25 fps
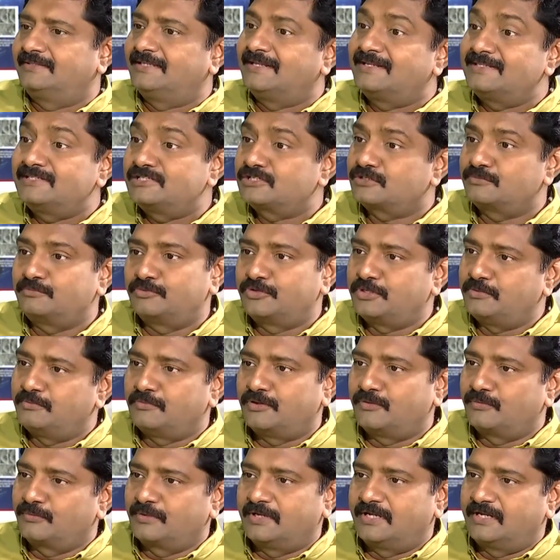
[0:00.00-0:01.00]
தெரிஞ்சுக்க
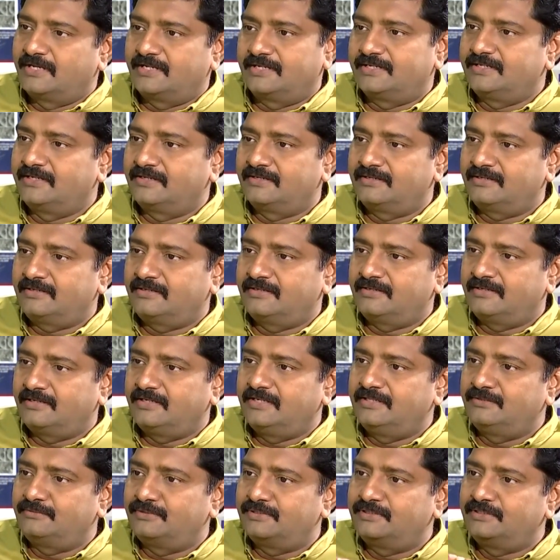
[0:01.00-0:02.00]
முடியுமா உங்களால் ஏன்னா
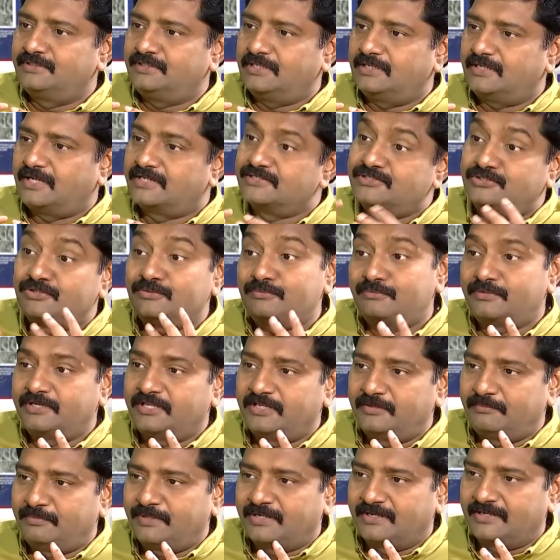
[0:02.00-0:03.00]
இது வந்து அசியூம்
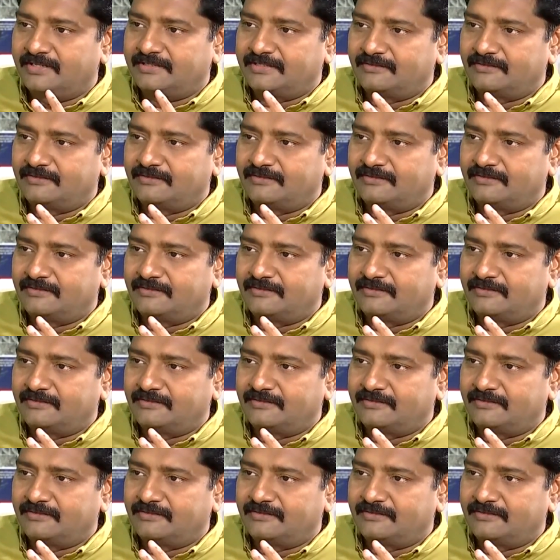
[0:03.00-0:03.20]
பண்ணியிருப்பீங்களே